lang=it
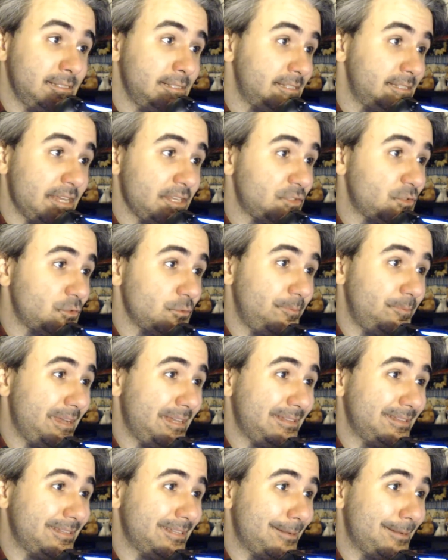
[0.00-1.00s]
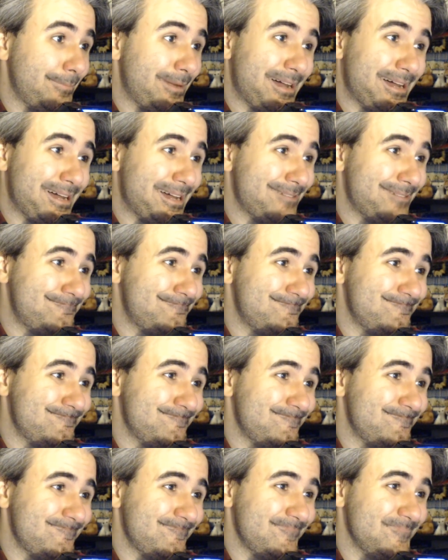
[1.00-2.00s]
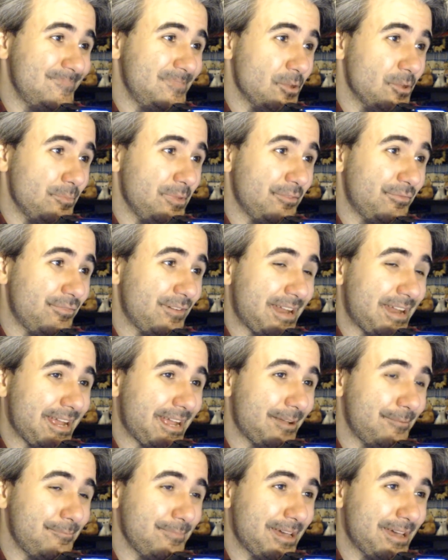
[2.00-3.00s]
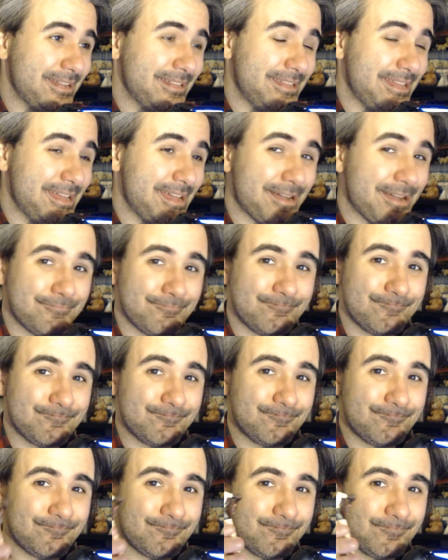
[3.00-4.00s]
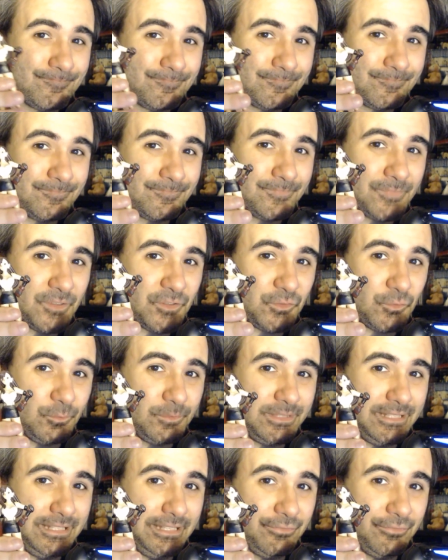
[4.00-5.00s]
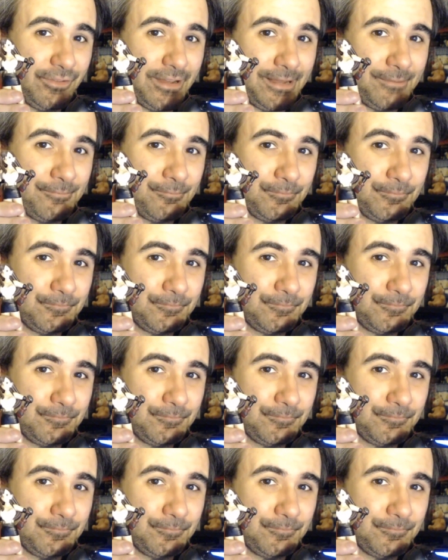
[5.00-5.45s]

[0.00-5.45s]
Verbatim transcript: Sei stupenda, ma non mi farai cambiare idea su Tifa.